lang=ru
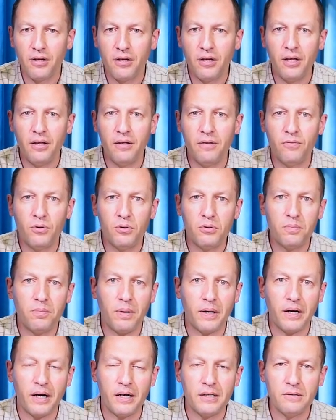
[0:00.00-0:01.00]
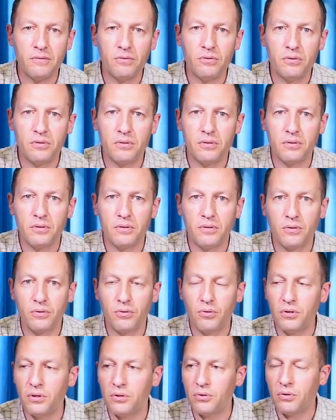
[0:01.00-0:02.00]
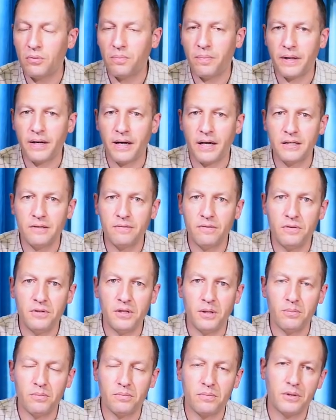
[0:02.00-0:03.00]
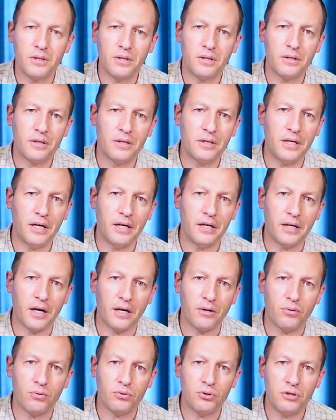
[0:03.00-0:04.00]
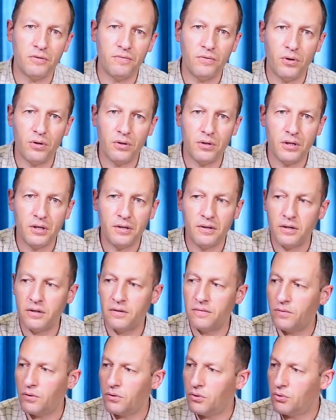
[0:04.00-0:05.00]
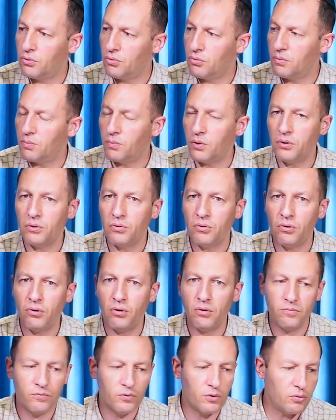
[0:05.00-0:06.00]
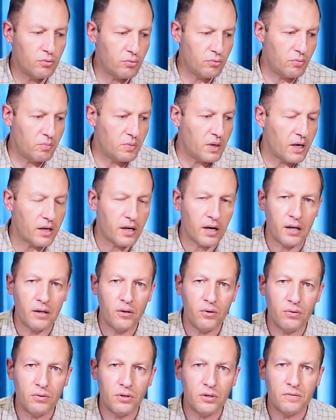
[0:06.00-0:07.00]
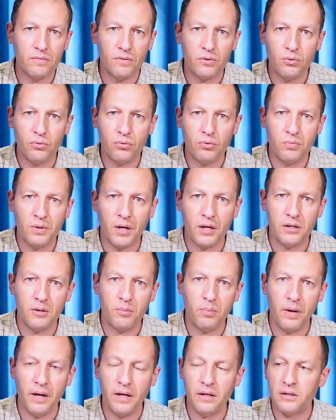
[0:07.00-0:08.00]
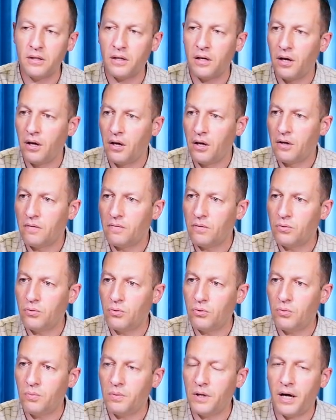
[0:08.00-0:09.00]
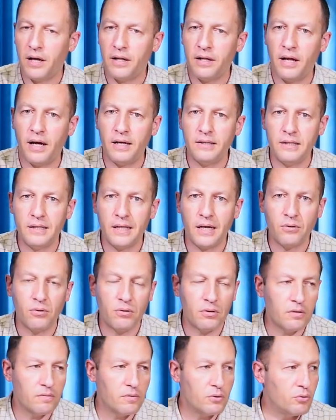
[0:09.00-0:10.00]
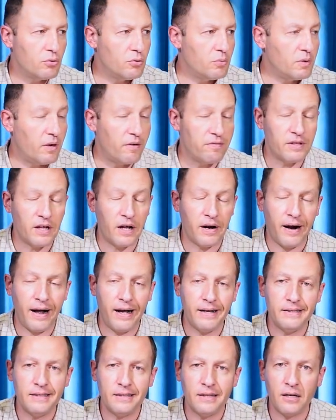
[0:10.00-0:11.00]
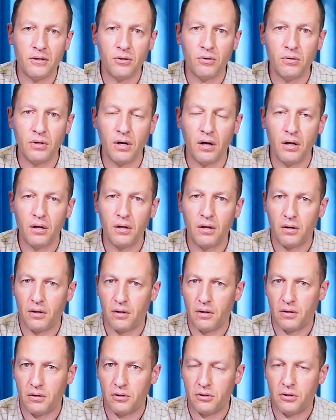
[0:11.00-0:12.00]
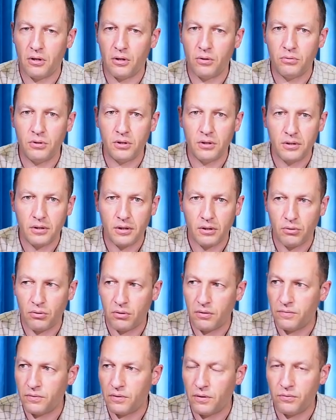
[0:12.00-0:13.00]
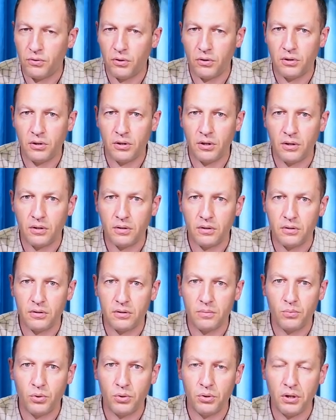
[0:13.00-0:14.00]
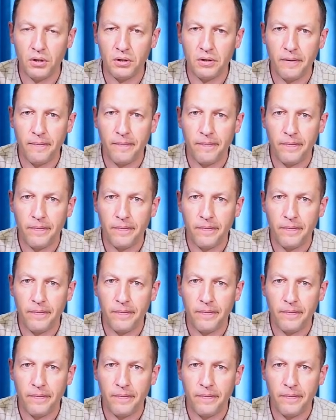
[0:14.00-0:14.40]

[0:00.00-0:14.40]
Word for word: И вот показывают, ходит, он показывает всем, где и как он живет, и говорит, вот тут мой дом, вот тут у меня колодец, вот тут у меня теплица, вот тут у меня одна синагога, вот тут у меня вторая синагога. Люди, которые на все это дело смотрят,